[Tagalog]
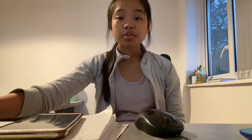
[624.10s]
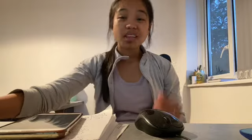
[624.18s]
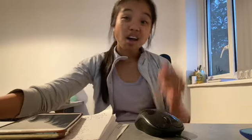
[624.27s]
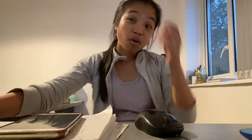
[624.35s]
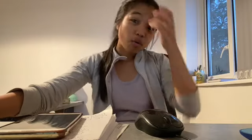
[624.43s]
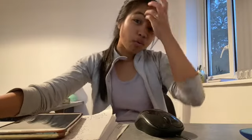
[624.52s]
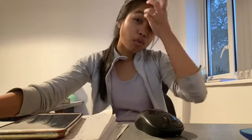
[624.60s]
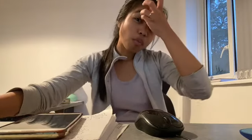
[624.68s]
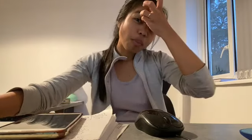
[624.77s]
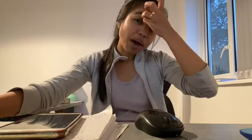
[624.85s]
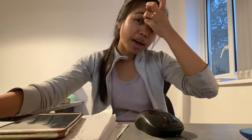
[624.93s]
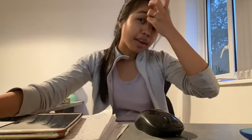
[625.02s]
na akong
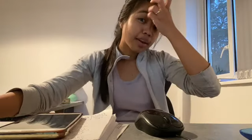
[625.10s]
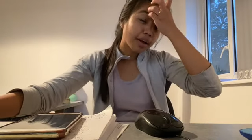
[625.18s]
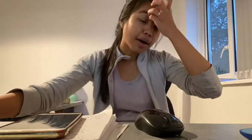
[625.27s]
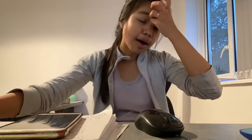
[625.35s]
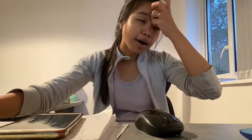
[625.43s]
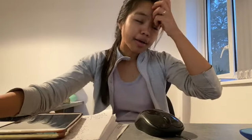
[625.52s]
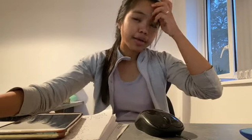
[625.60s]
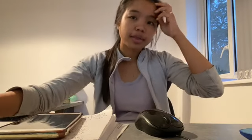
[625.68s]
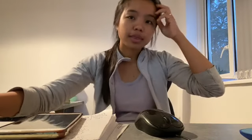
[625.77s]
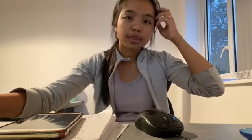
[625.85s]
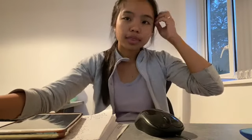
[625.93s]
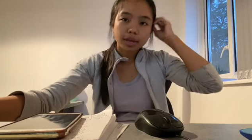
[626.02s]
kumain ng aking
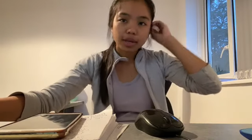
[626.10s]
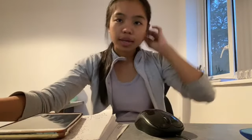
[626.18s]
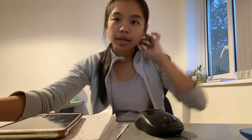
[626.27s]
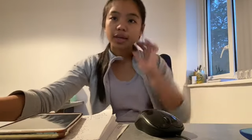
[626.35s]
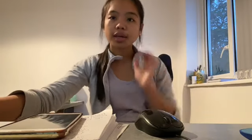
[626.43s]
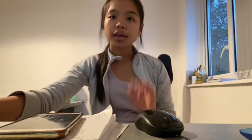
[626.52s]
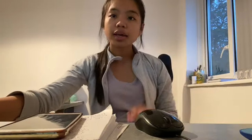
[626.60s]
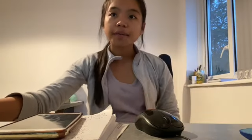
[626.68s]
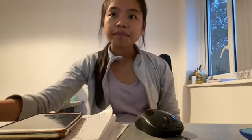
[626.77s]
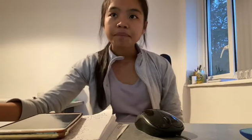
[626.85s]
tea.